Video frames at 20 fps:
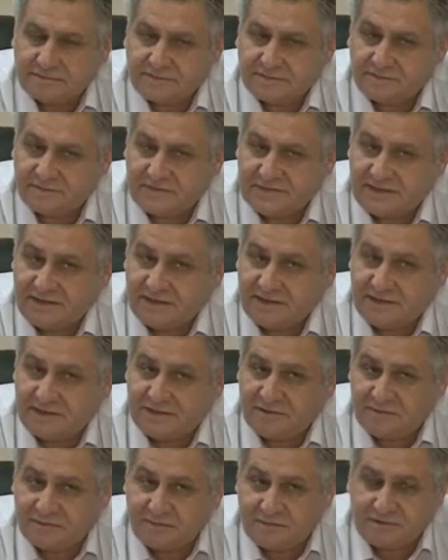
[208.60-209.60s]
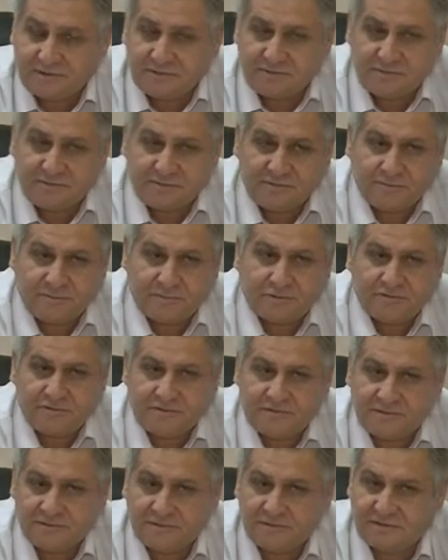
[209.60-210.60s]
В среднем по итогам
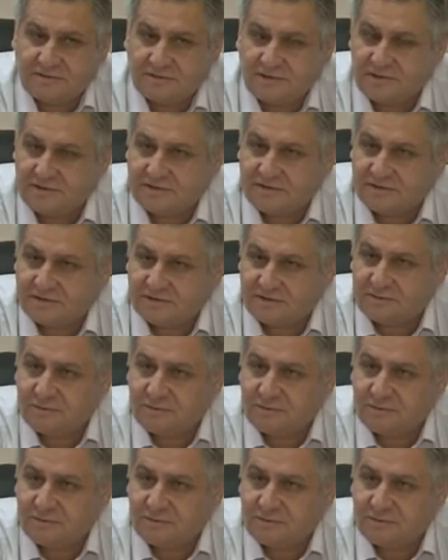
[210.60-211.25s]
прошлого года где-то